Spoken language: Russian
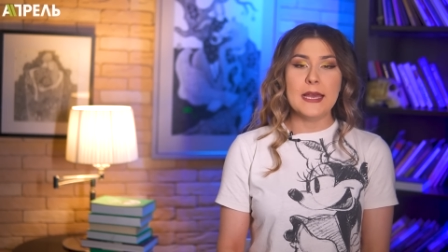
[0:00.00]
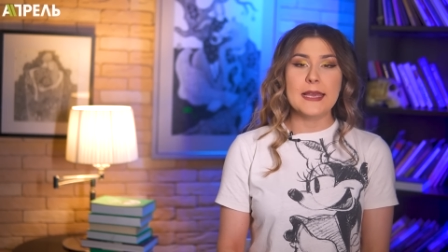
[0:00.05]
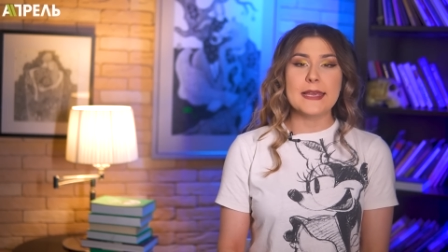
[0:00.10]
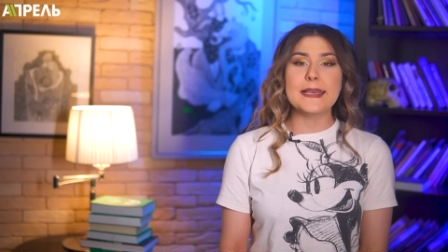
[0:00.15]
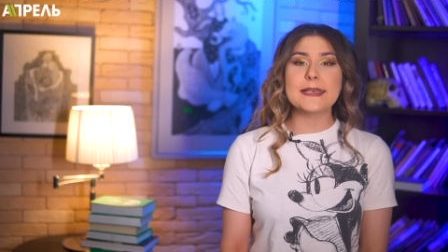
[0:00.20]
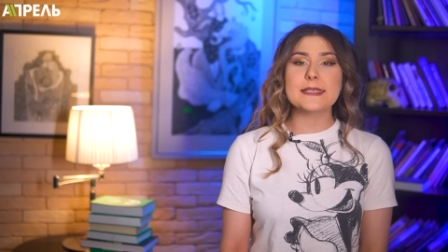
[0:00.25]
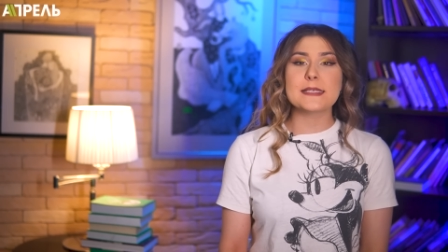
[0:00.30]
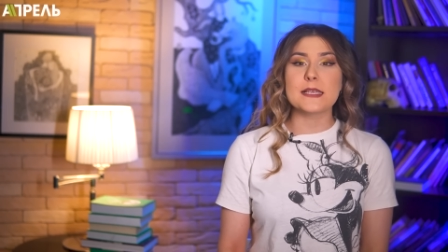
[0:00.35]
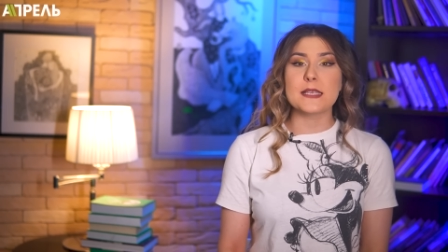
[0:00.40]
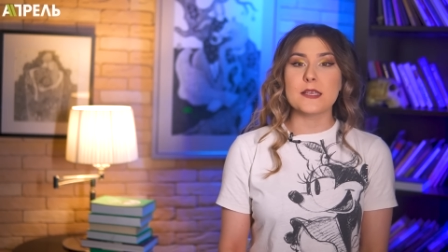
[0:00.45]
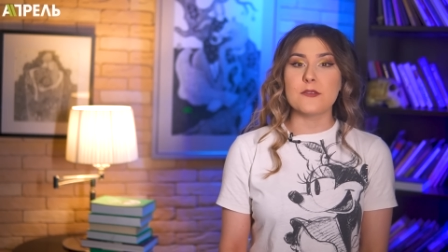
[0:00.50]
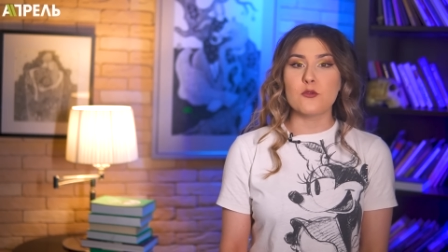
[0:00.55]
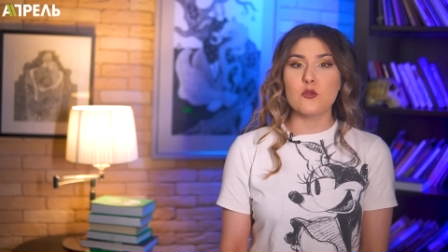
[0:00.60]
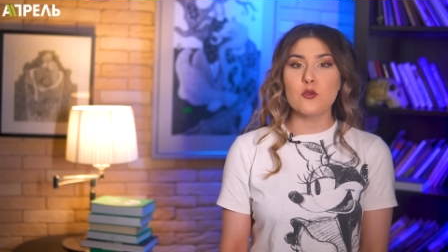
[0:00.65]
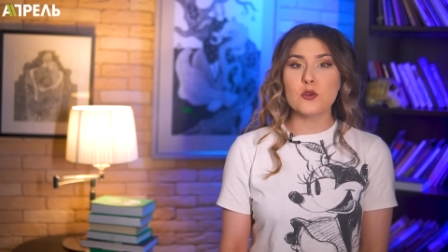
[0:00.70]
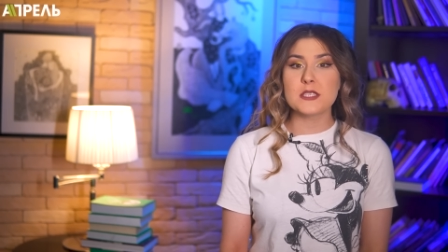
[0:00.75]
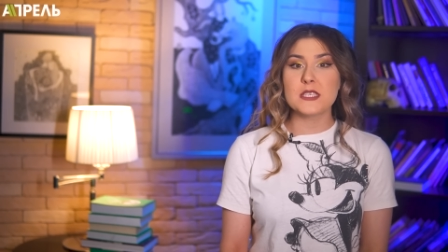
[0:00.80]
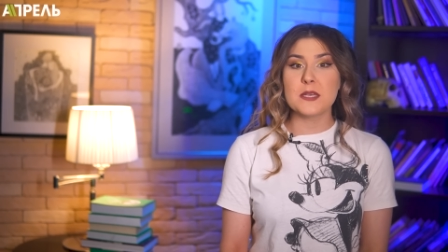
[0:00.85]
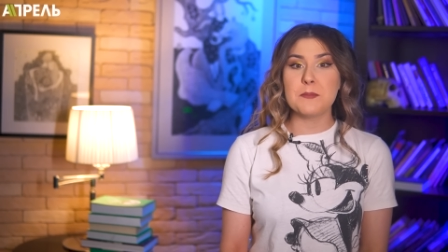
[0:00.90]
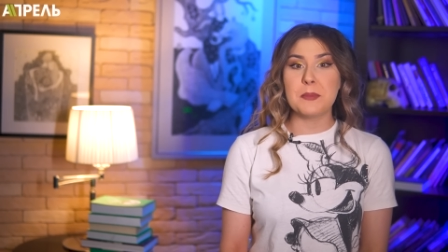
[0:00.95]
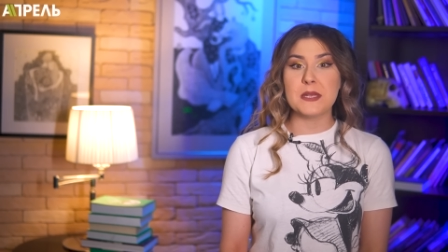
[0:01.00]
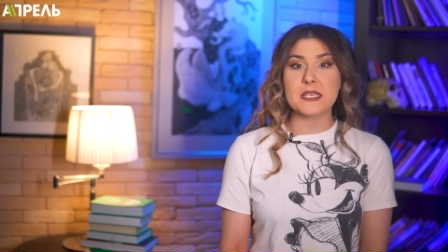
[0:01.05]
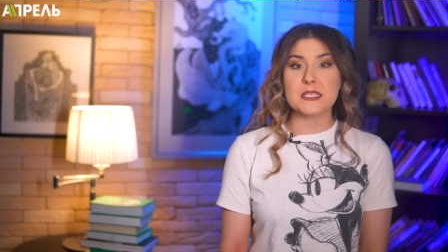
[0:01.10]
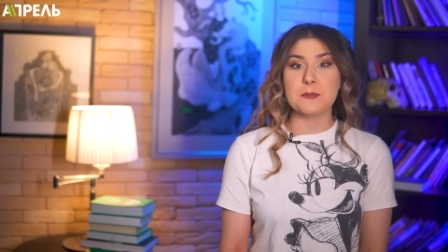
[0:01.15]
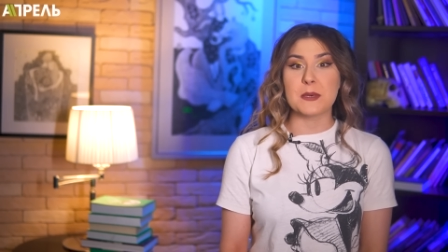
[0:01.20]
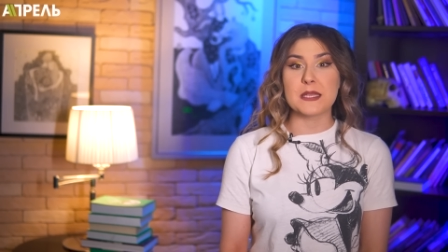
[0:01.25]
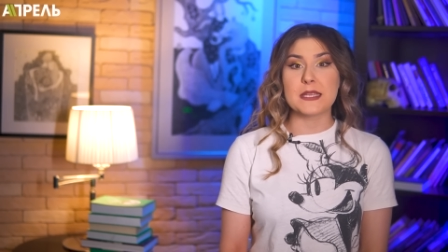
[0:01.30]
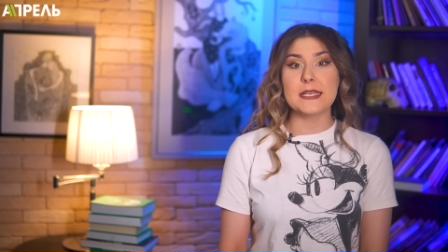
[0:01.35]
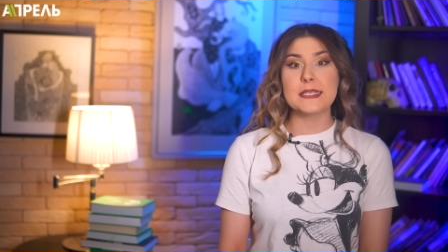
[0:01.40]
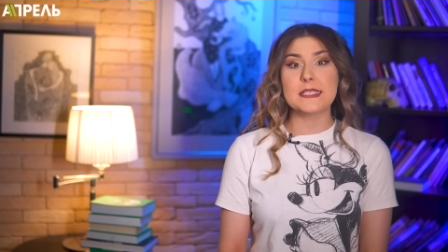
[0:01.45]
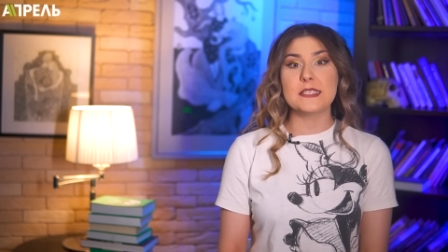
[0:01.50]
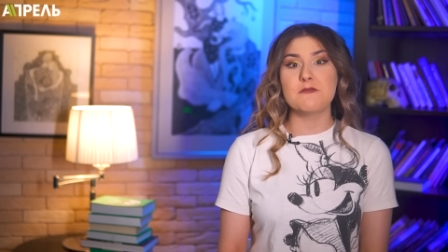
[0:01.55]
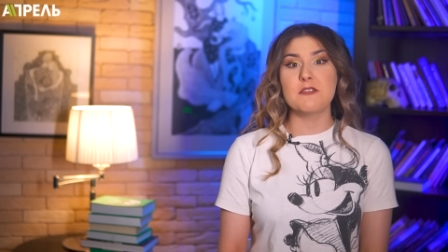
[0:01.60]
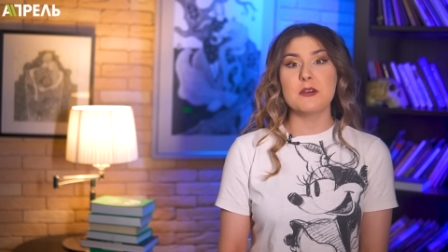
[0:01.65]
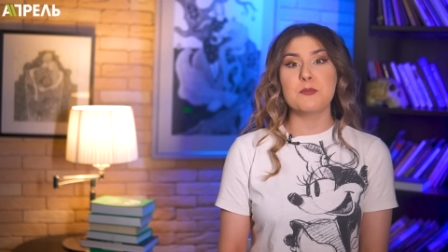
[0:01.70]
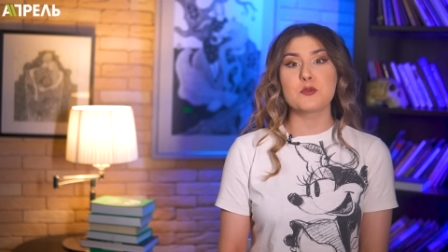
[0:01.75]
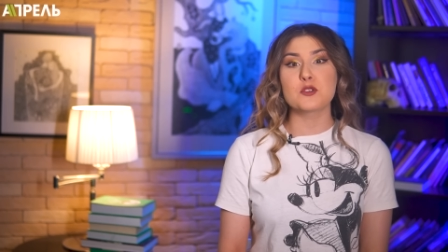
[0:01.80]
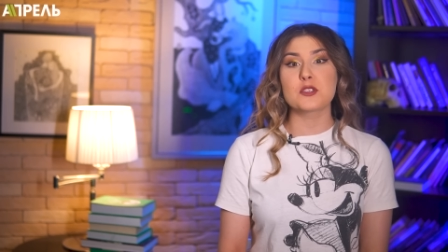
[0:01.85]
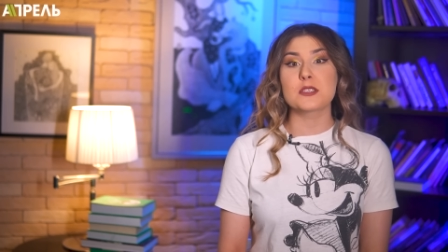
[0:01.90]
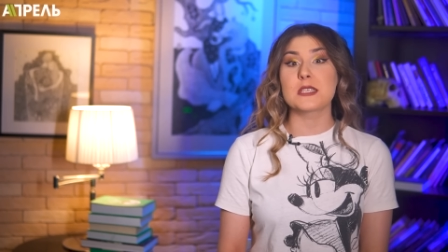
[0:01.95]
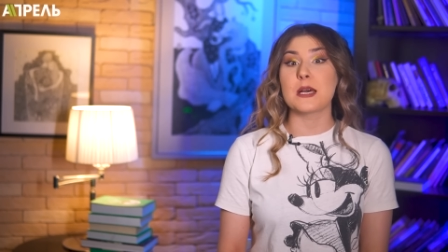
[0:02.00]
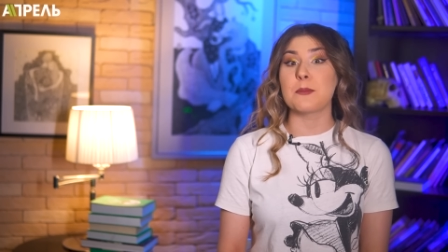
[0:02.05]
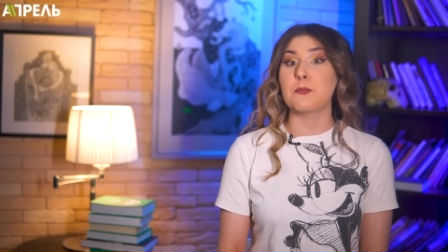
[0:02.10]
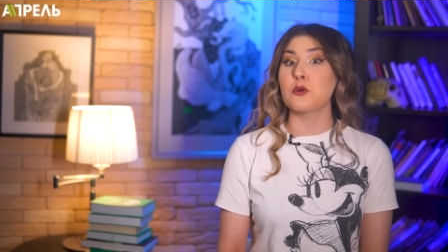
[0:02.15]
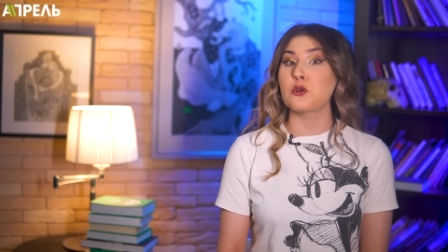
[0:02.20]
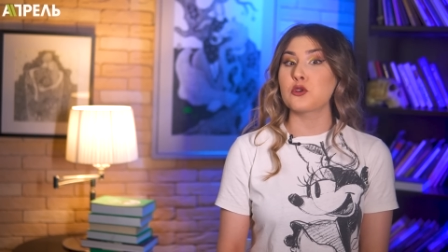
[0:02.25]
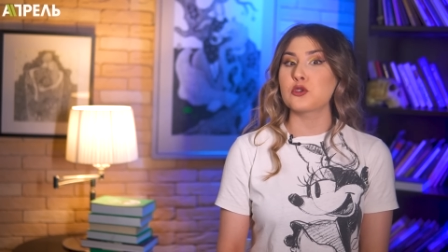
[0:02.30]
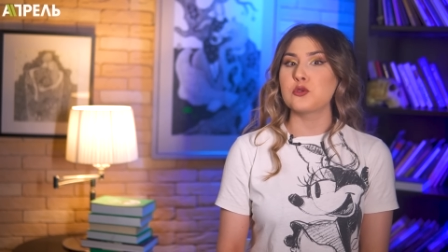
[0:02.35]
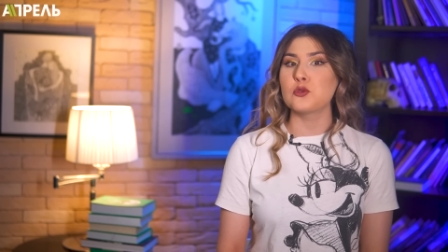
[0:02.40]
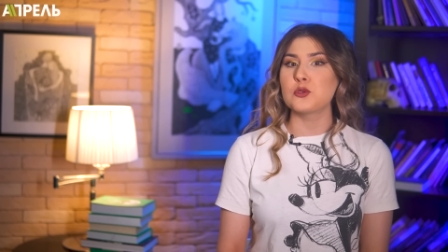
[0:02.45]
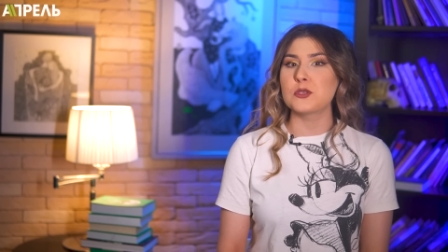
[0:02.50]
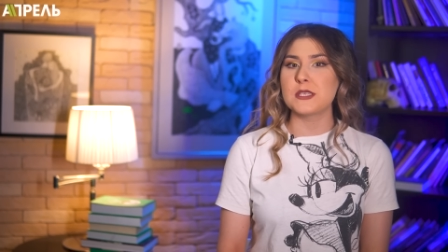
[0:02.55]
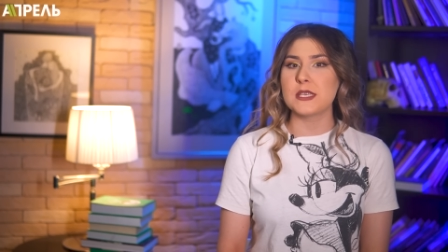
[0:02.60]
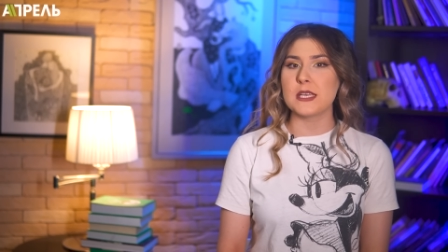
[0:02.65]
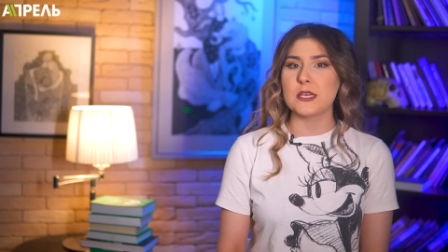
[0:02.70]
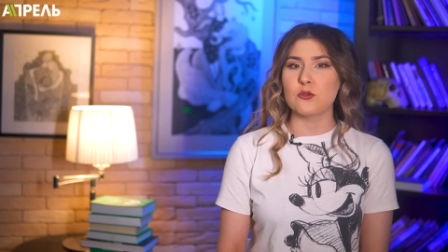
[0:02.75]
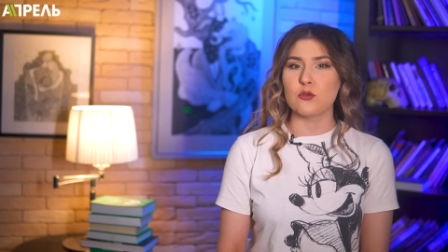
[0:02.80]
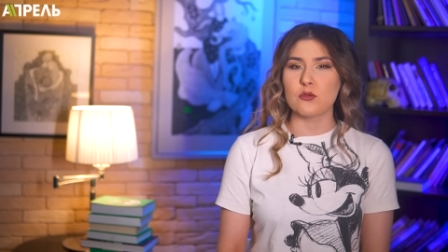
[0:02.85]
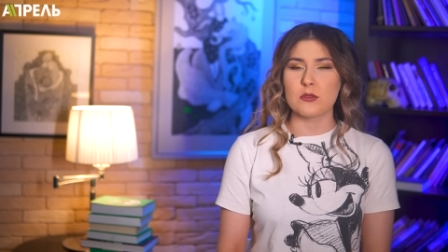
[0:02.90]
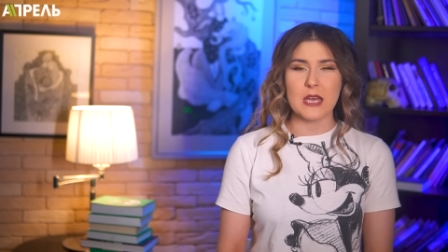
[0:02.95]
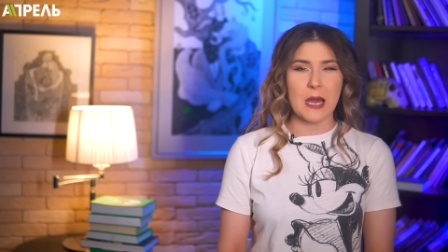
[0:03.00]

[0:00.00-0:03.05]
Если не в курсе, пересмотрите выпуск за прошлую среду.